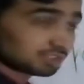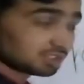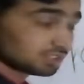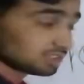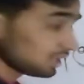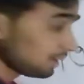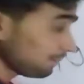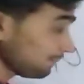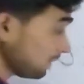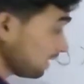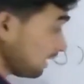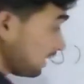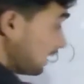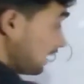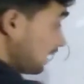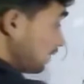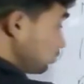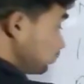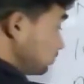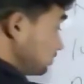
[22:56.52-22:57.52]
जैसे आपका
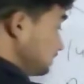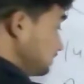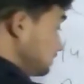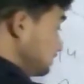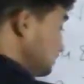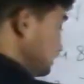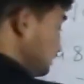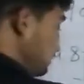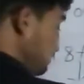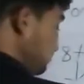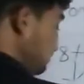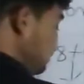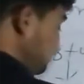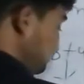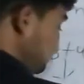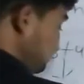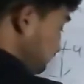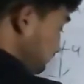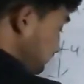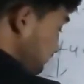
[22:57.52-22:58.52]
आयोडीन है
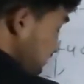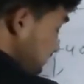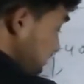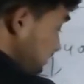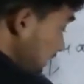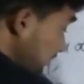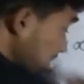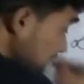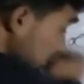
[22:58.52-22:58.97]
जैसे